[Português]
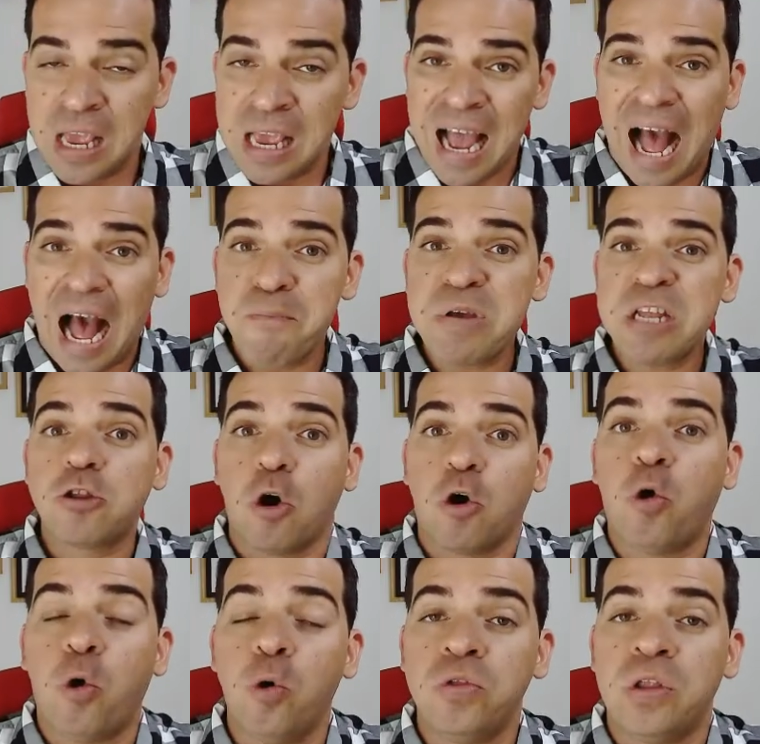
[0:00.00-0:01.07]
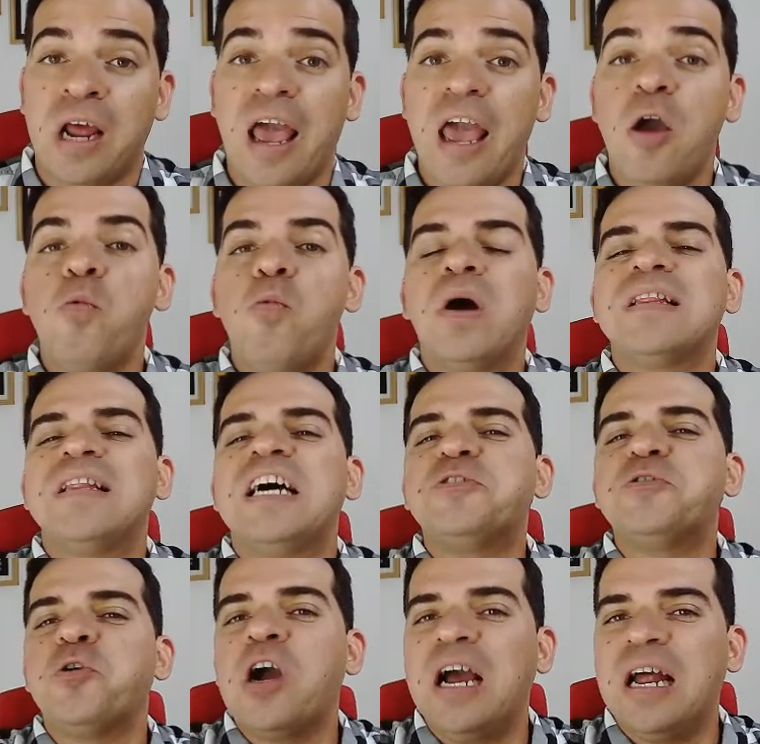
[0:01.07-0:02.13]
A mitocôndria é uma das
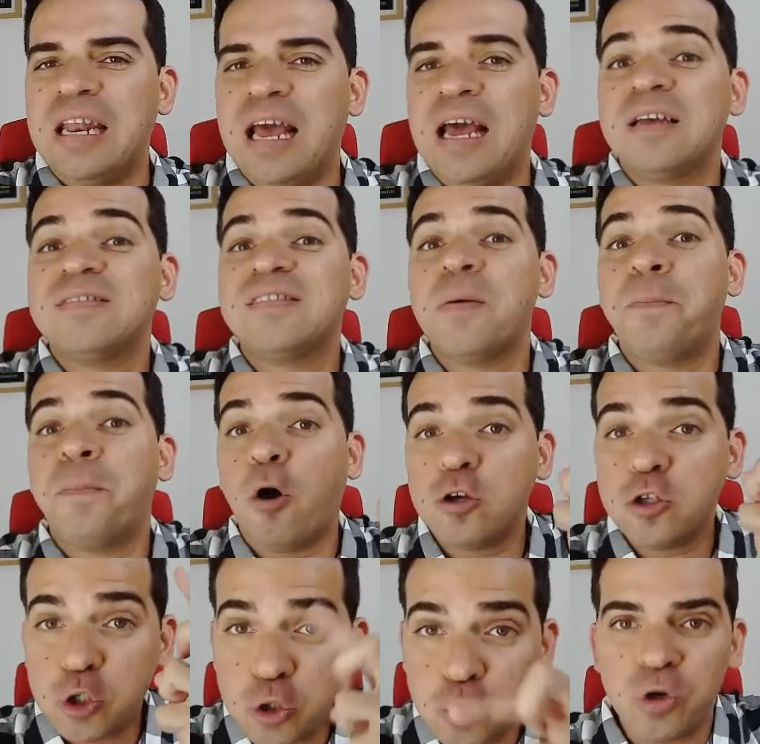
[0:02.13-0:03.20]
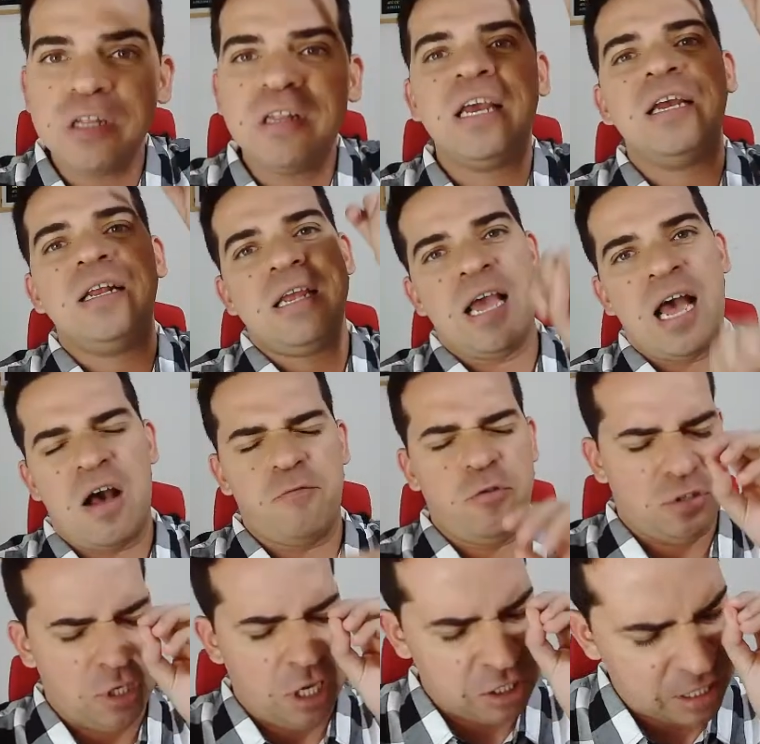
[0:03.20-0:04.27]
organelas que possui DNA,
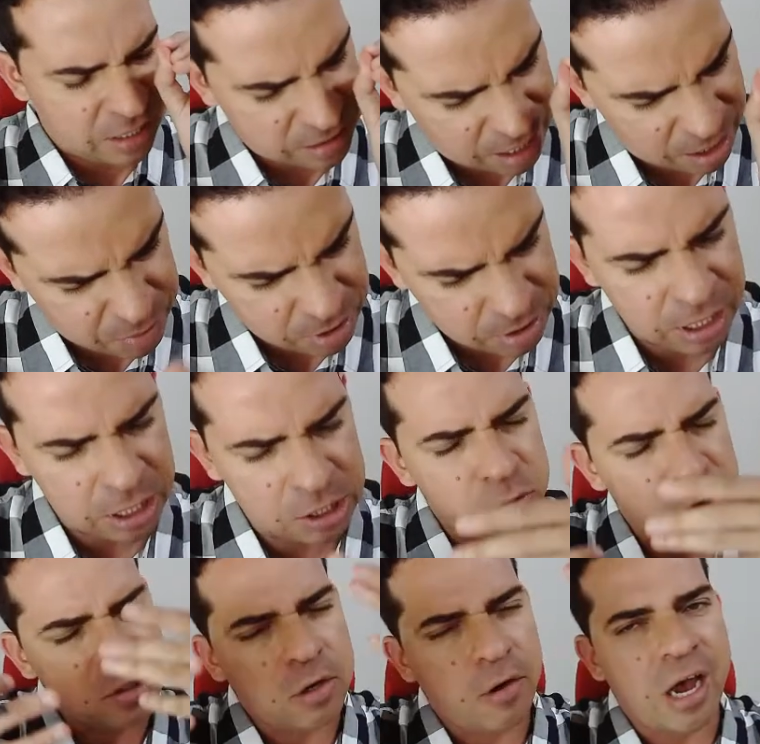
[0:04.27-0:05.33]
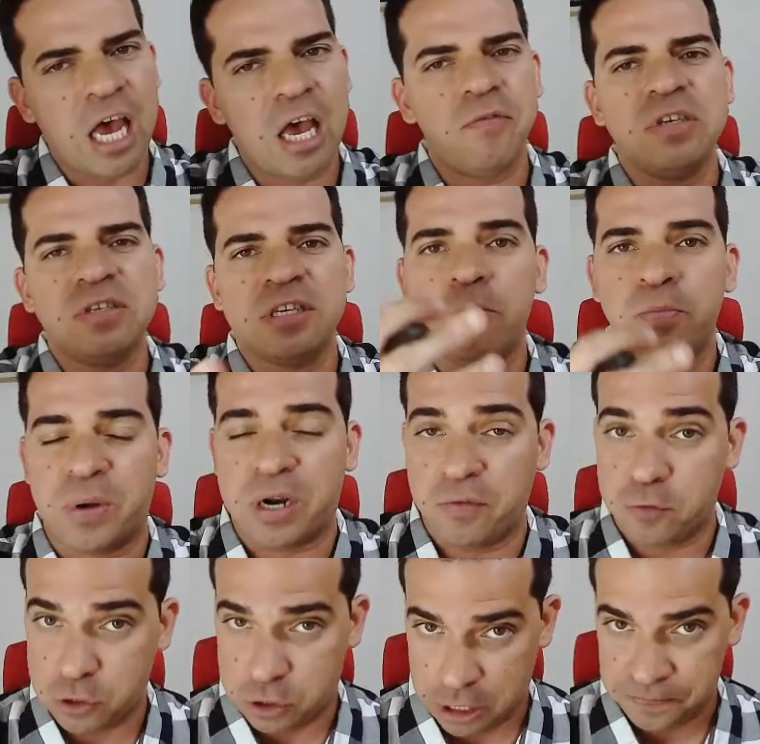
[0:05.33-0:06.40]
você já sabe disso, isso é uma revisão para
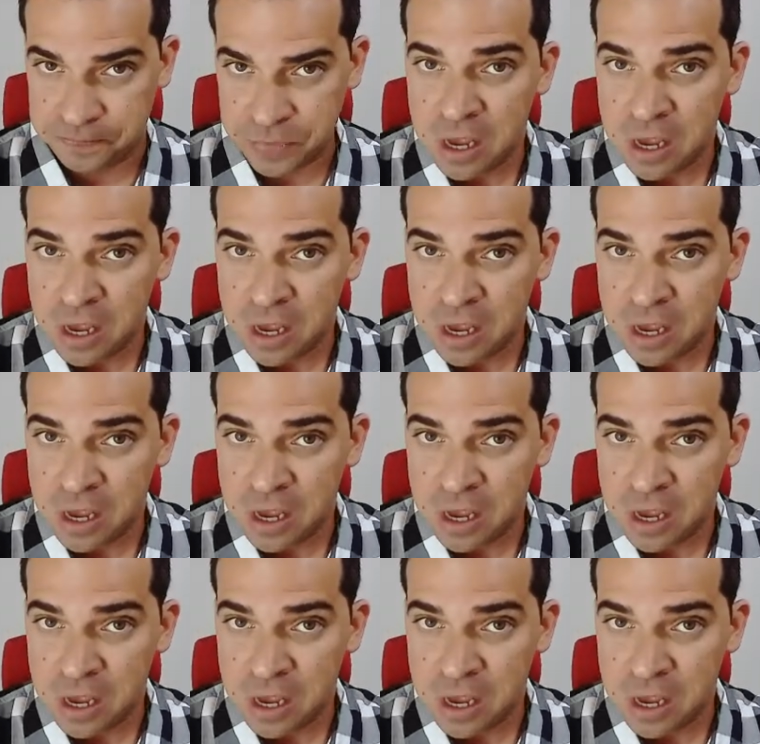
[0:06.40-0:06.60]
você.